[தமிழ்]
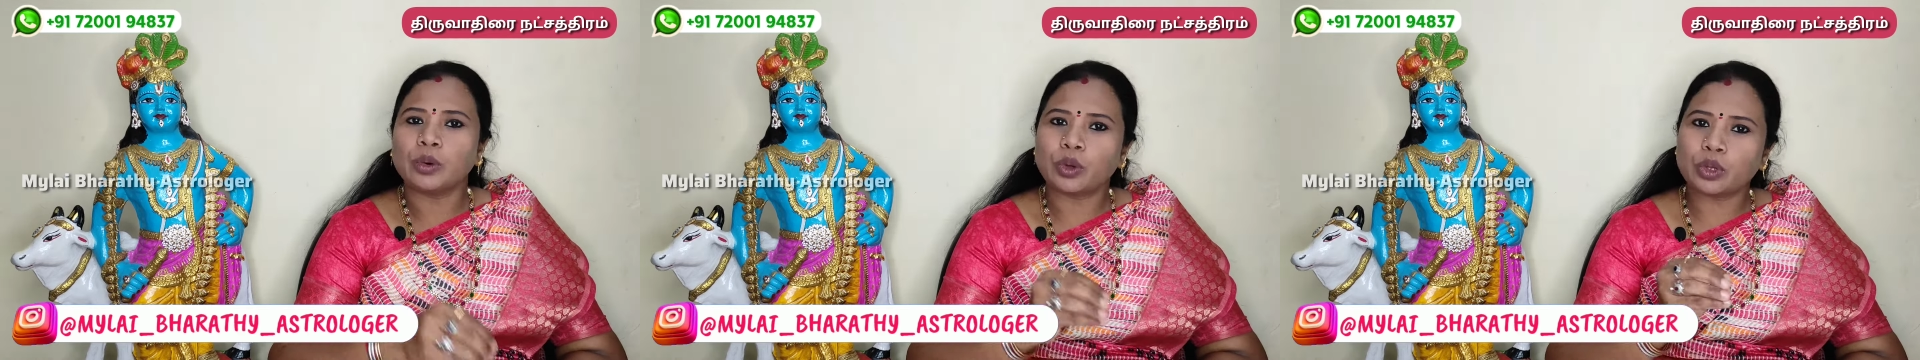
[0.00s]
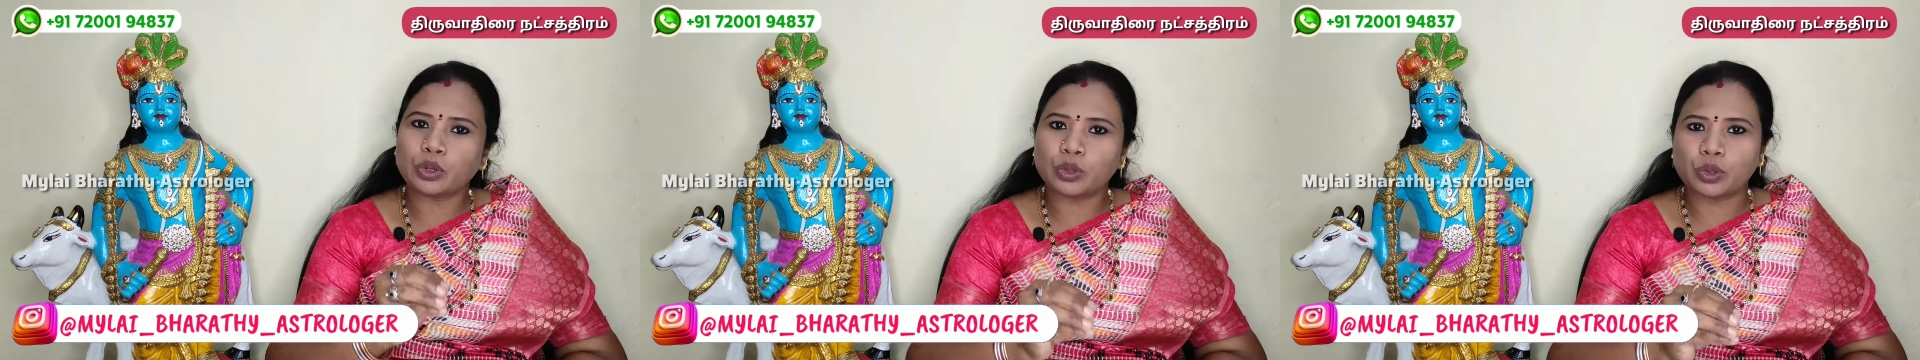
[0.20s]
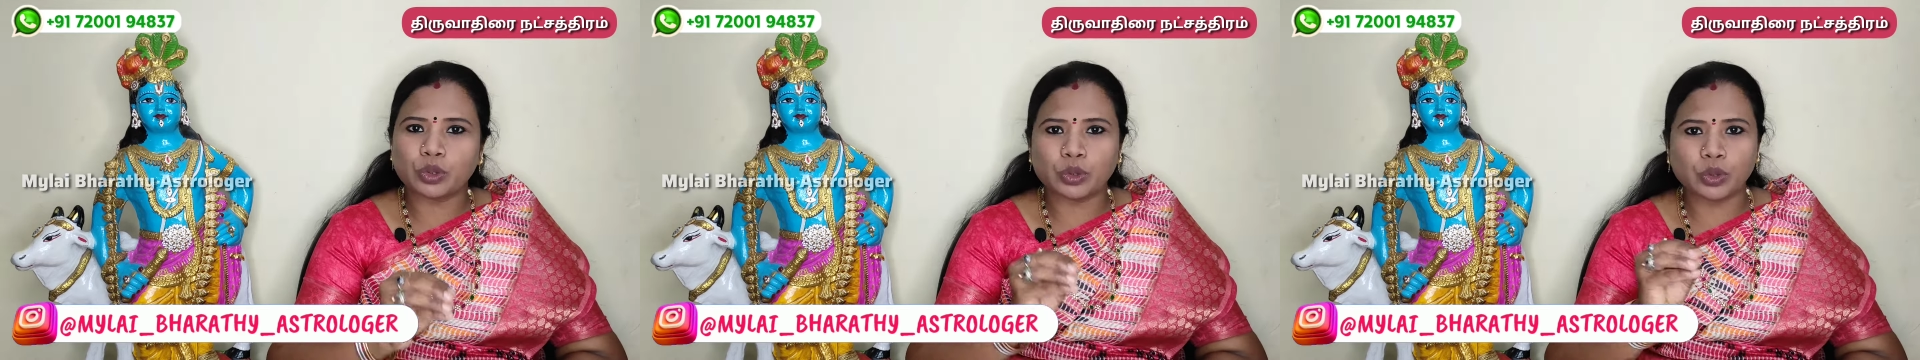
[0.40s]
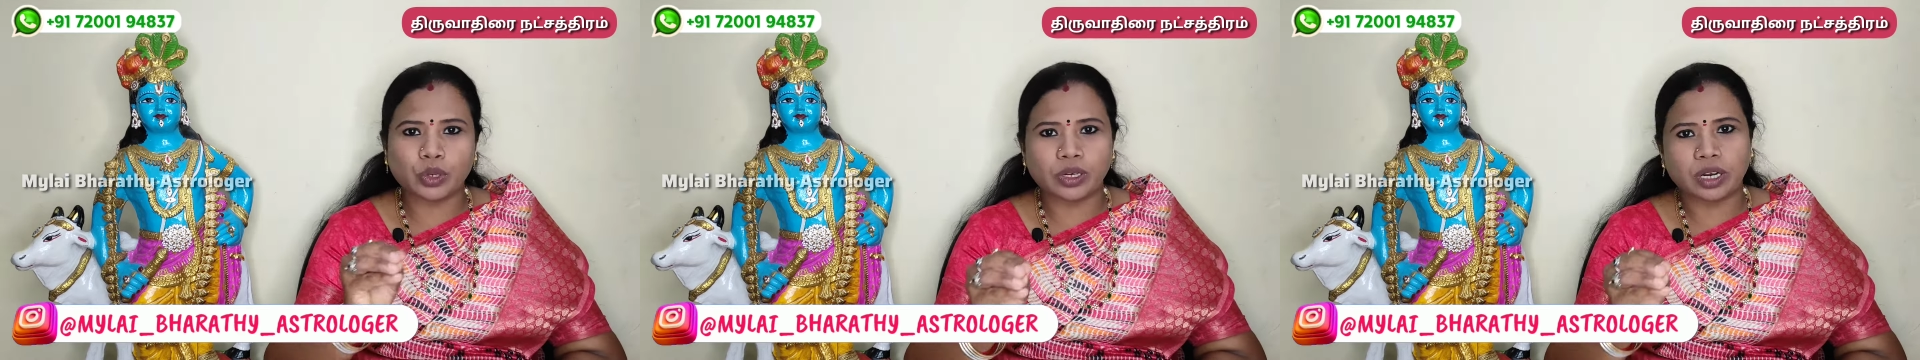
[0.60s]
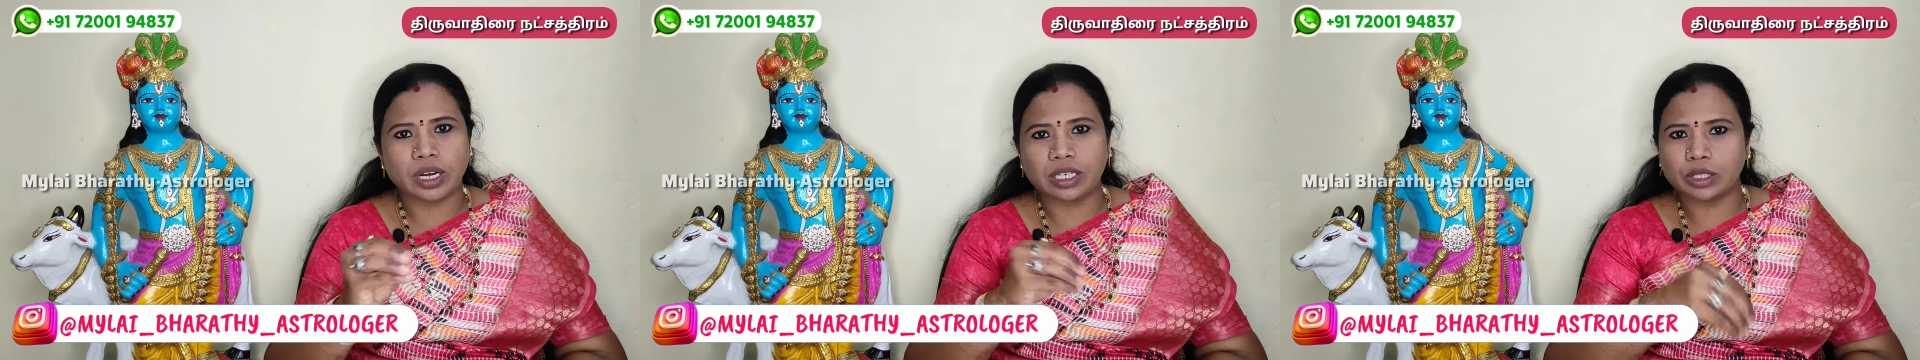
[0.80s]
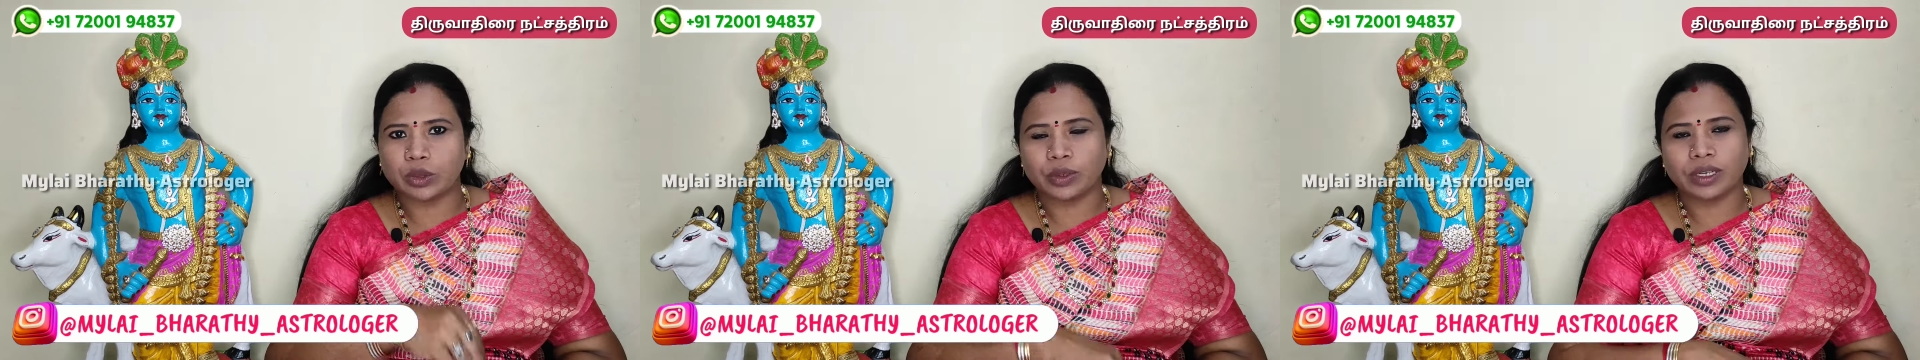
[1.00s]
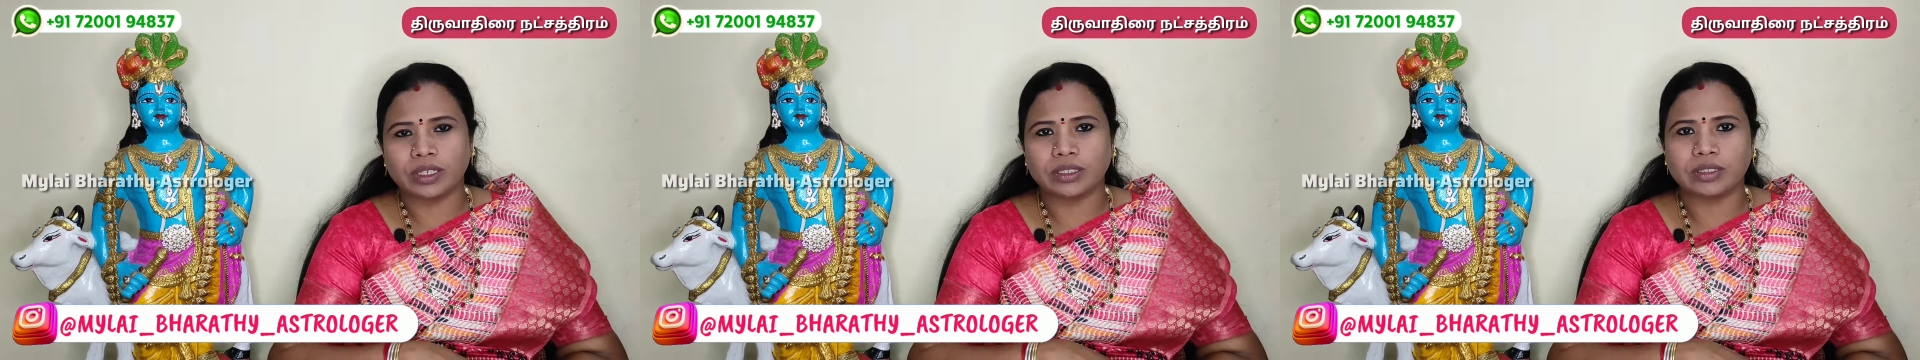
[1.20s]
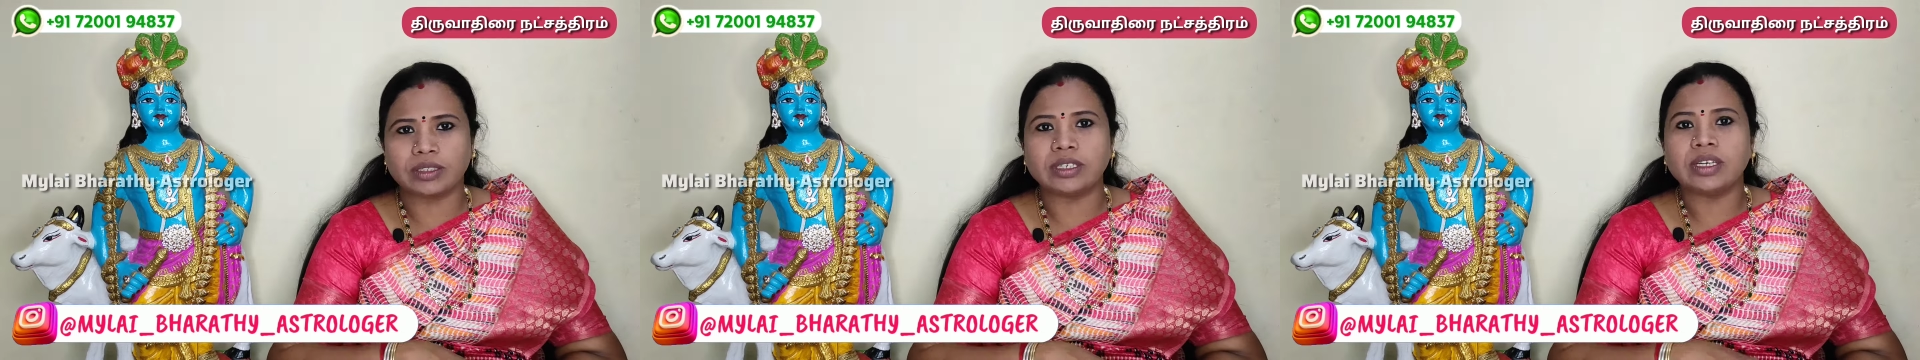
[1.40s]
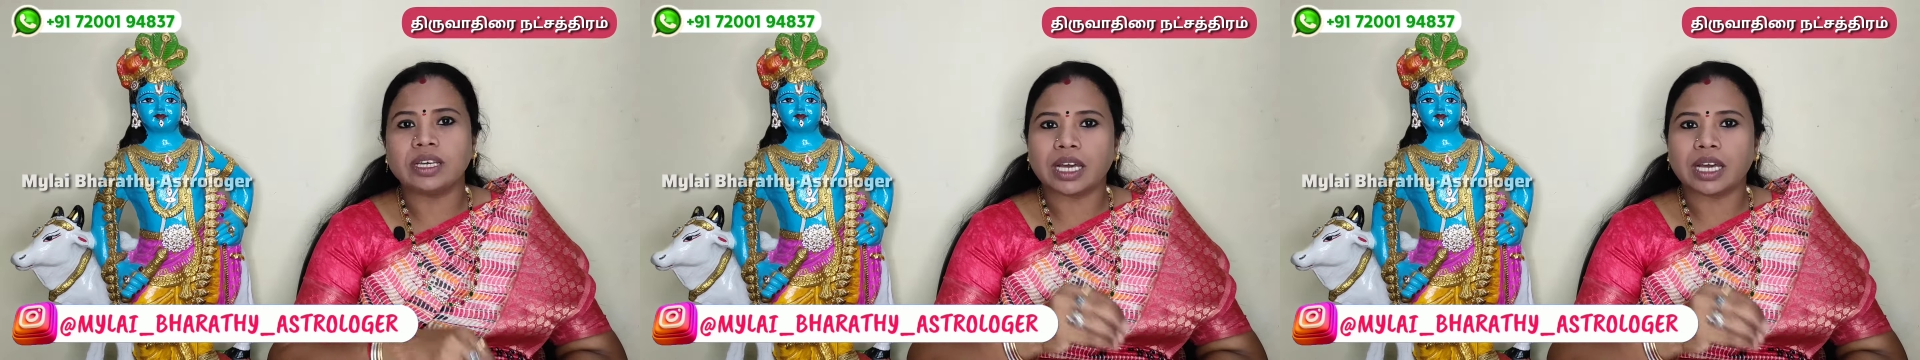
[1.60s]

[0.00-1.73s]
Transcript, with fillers: ஒரு தொண்ணூறு நாள் தொடர்ந்து